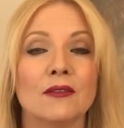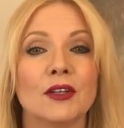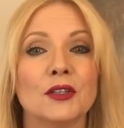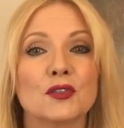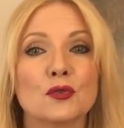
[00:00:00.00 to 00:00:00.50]

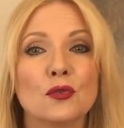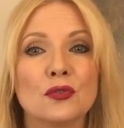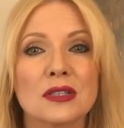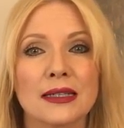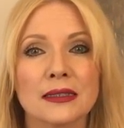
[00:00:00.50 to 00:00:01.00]
Wenn ihr solo
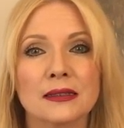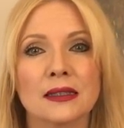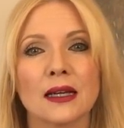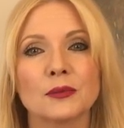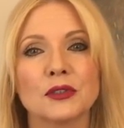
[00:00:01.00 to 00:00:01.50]
seid,
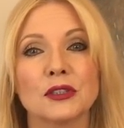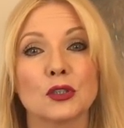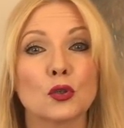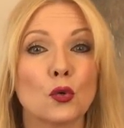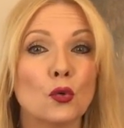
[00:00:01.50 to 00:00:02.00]
habt ihr
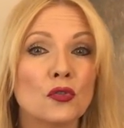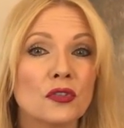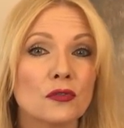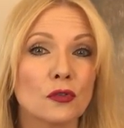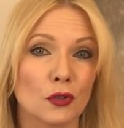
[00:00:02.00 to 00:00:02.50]

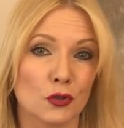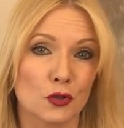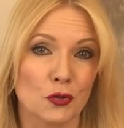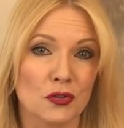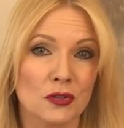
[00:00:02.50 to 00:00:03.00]
große
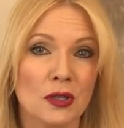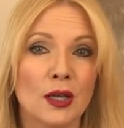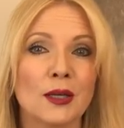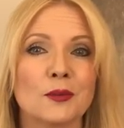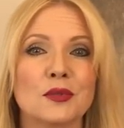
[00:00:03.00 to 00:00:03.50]
Flirtchancen.
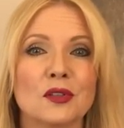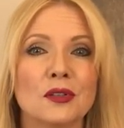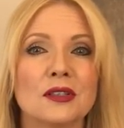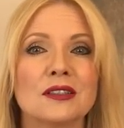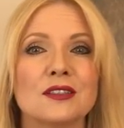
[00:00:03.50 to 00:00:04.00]

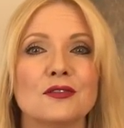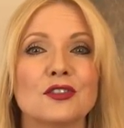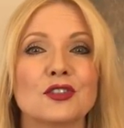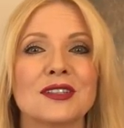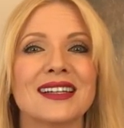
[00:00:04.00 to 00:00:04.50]
Besonders die
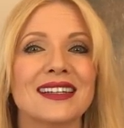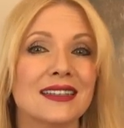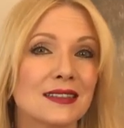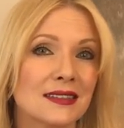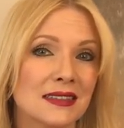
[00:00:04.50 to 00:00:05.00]
Fische der
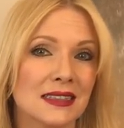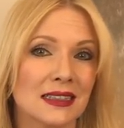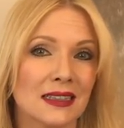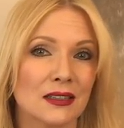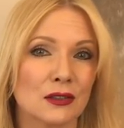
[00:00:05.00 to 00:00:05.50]
ersten
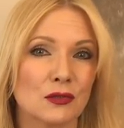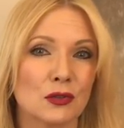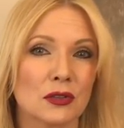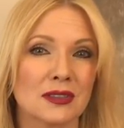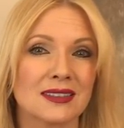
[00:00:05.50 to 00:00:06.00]
Dekade
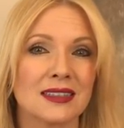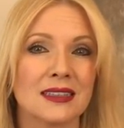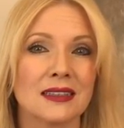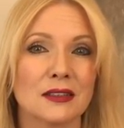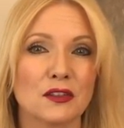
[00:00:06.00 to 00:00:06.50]
wirken
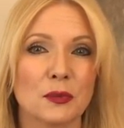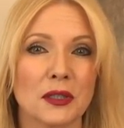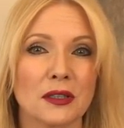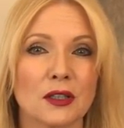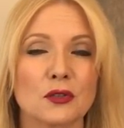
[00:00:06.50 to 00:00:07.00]
sehr
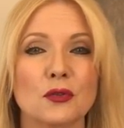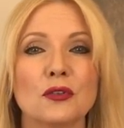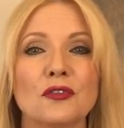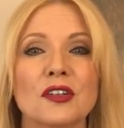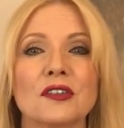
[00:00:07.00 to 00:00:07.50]
inspiriert
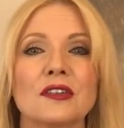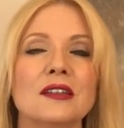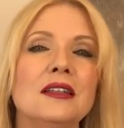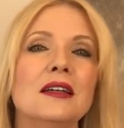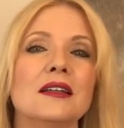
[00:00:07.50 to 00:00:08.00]
und
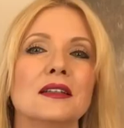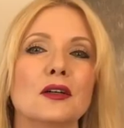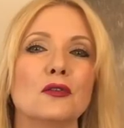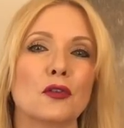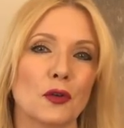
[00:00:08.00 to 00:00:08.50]
faszinieren
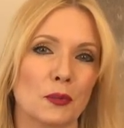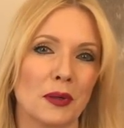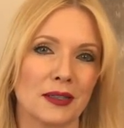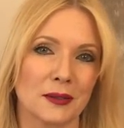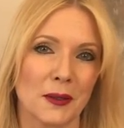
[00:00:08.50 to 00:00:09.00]
ihre
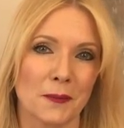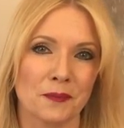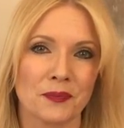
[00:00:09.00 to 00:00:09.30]
Flirtpartner.